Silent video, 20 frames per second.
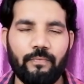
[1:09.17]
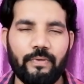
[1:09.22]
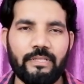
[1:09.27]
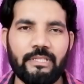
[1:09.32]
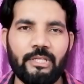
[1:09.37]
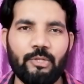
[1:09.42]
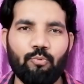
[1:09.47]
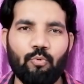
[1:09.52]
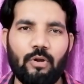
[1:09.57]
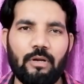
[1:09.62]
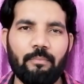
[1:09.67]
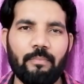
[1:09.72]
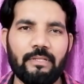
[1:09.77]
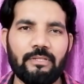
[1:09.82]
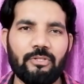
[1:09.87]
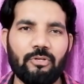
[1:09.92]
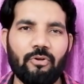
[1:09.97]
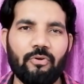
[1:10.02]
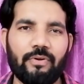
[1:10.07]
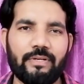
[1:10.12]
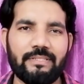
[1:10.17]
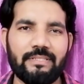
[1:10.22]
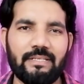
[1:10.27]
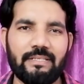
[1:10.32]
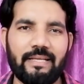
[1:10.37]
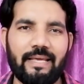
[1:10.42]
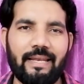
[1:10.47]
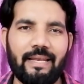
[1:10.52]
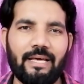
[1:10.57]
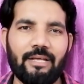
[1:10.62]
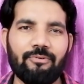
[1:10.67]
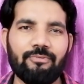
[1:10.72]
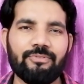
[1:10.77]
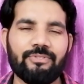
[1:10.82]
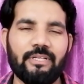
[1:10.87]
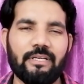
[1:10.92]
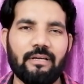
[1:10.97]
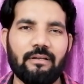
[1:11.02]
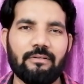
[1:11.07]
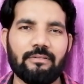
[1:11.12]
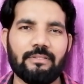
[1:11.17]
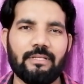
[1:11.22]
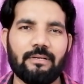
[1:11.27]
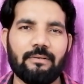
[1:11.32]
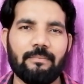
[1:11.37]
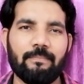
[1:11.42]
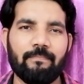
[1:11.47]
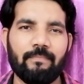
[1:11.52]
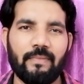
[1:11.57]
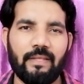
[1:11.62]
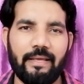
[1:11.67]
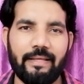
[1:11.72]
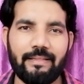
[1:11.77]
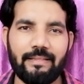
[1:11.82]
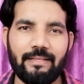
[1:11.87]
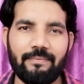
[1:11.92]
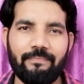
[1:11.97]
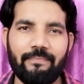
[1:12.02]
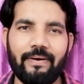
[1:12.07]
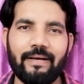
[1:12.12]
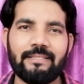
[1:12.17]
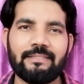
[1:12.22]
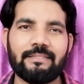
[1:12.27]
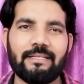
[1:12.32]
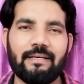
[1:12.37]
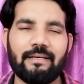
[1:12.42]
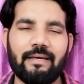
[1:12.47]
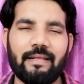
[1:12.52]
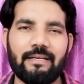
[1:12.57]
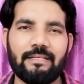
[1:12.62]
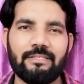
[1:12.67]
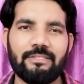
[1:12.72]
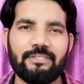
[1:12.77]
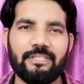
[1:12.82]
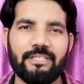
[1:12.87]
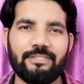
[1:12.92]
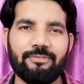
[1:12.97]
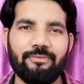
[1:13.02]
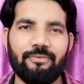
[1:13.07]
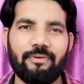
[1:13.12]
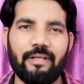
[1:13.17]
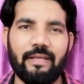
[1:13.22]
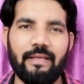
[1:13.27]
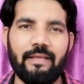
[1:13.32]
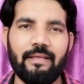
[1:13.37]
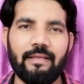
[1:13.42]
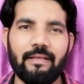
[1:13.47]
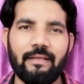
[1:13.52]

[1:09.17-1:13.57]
విత్ ఇన్ వన్ మంత్లో రిజల్ట్ ఎలా అనౌన్స్ చేయగలుగుతారు ఎంత ఫాస్ట్గా కరెక్షన్ చేస్తుంటే